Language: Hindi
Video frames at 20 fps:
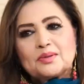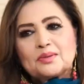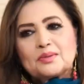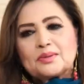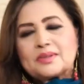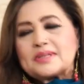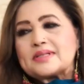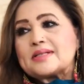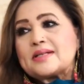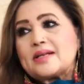
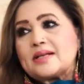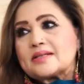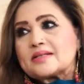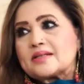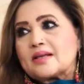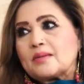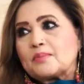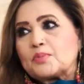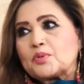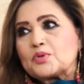तो इसलिए
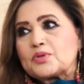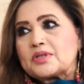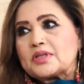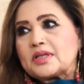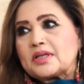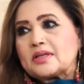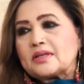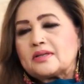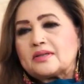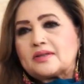सांपों
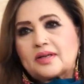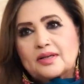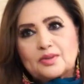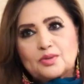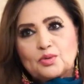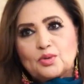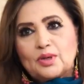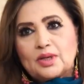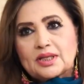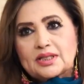से डर
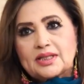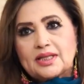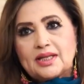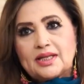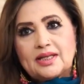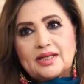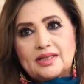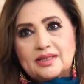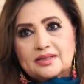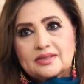तो लगता
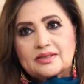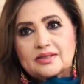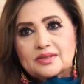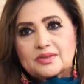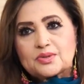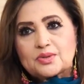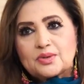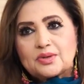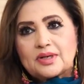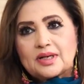है हर
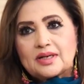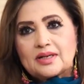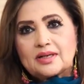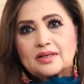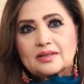शख्स को डर